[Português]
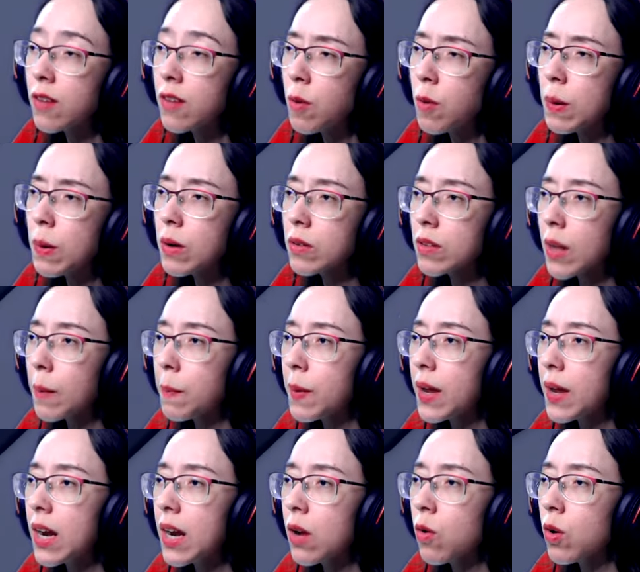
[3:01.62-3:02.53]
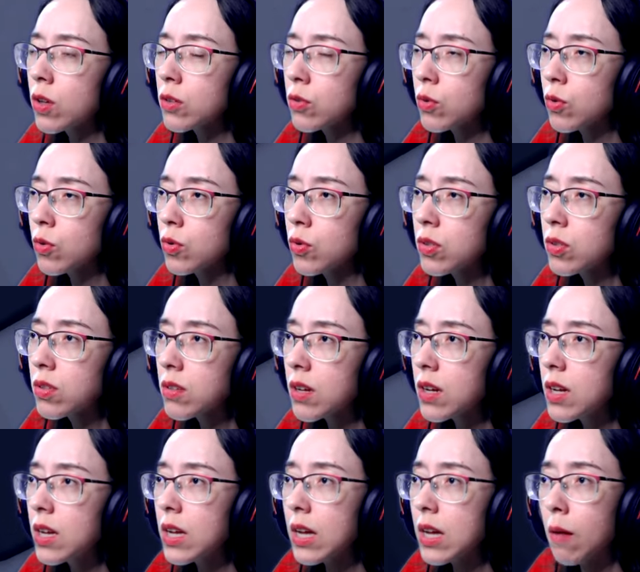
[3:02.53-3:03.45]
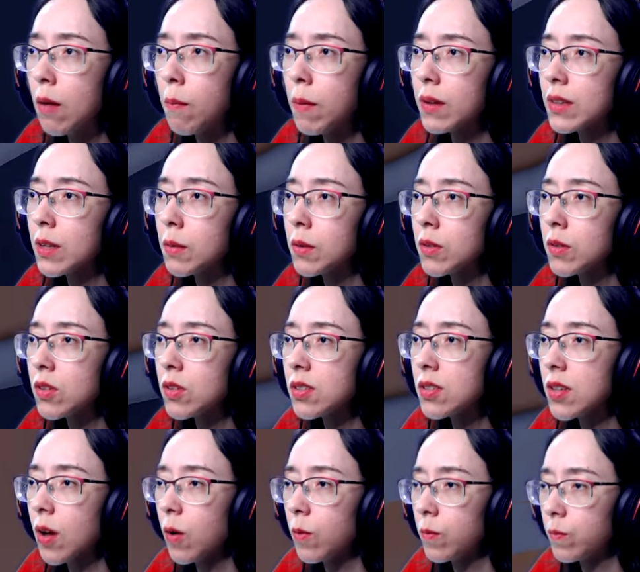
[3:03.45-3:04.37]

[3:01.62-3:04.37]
Eu vou perguntar pra ele quanto custa pra ter uma noção.